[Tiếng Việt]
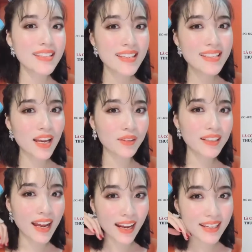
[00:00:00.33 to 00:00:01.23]
Xin chào
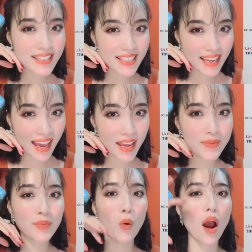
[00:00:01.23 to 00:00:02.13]
tất cả các chị
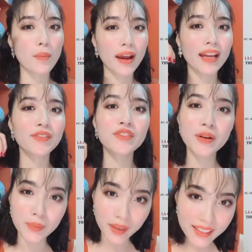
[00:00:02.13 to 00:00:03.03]
em, Hoàng Mai Anh
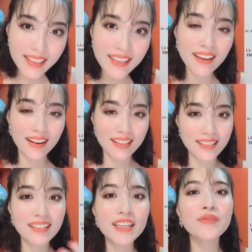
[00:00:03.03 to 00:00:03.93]
vừa mới đi uh,
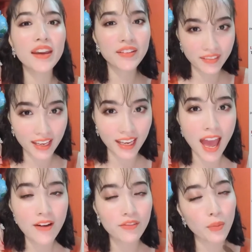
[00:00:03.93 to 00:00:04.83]
dự event về.
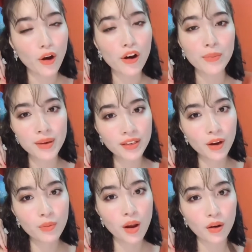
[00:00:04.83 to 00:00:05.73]
Và mọi người biết
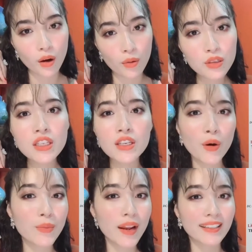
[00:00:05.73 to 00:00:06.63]
không, có một chị
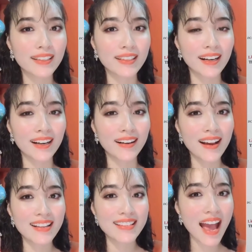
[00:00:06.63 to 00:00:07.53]
hôm nay thì uh,
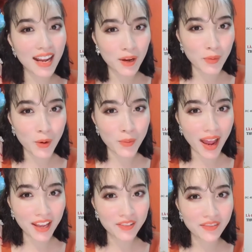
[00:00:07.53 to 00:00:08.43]
ra gặp Hoàng Mai
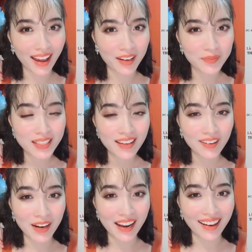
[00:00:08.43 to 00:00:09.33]
Anh và
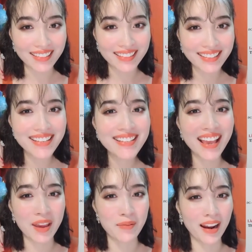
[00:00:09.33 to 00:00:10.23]
gọi là chia
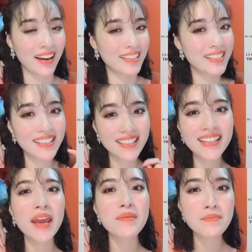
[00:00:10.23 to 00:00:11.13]
sẻ bảo là chị
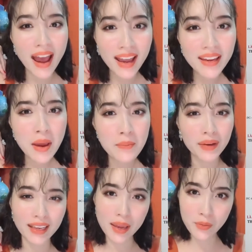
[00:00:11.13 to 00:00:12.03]
nhìn em mãi
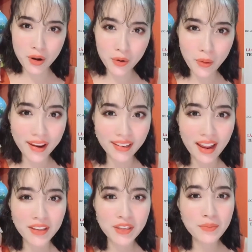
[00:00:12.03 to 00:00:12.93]
mà thấy em quen quen.
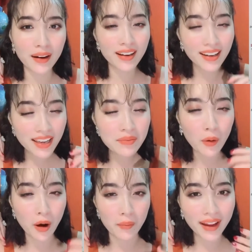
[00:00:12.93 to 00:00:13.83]
Nhưng mà khi mà
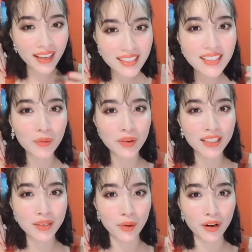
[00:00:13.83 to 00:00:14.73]
Hoàng Mai Anh cất giọng lên
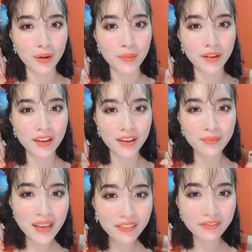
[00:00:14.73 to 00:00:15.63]
thì mọi người mới
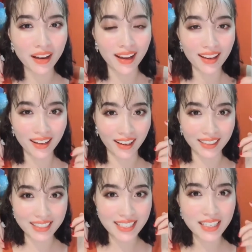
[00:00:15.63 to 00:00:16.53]
biết và
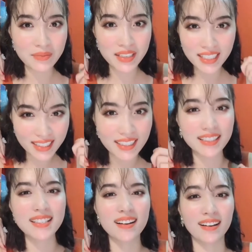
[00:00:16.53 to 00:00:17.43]
uh, chị mới chắc
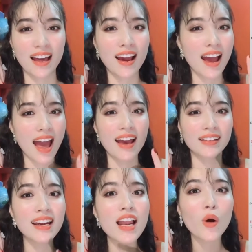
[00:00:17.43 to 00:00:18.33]
chắn rằng là à,
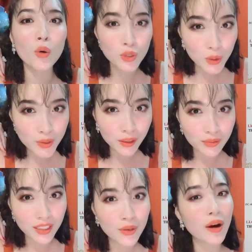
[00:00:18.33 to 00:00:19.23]
đây là cô Trúc
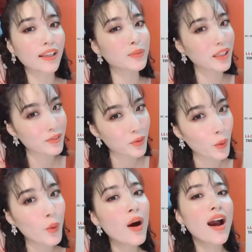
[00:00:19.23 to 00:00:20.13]
trong những cô gái trong thành
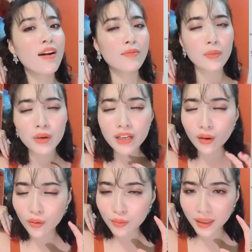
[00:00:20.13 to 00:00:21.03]
phố. Và một
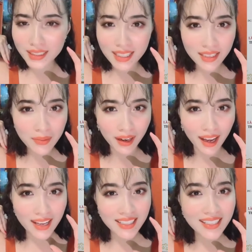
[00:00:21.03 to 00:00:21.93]
điều mà chị bảo là
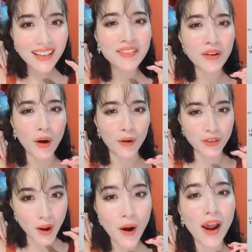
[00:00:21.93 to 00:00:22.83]
chị cần phải hỏi
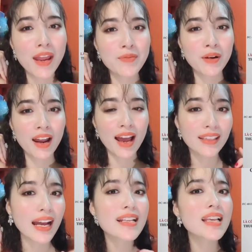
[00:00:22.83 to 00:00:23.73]
nhỏ em đó là
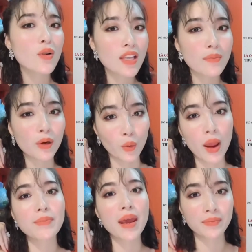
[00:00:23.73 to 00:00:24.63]
tại sao da mặt của
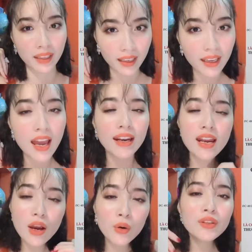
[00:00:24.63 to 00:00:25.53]
em đẹp thế.
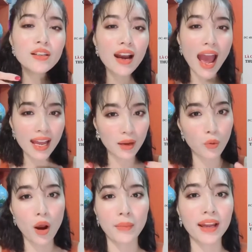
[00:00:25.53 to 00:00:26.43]
Nếu như ai gặp
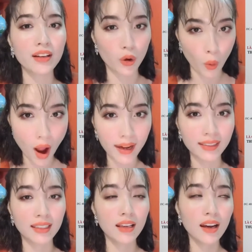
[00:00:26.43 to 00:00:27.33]
Hoàng Mai Anh ở ngoài
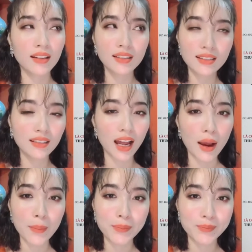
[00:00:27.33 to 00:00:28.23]
thì thực sự là
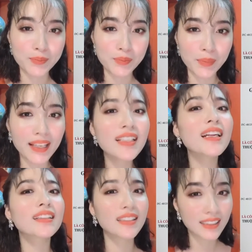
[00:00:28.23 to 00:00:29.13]
um, Mai Anh rất
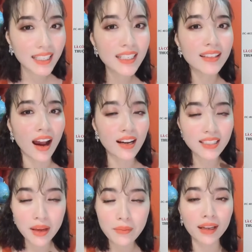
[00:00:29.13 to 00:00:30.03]
là tự tin đó,
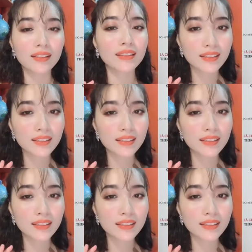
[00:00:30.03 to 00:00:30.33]
da mặt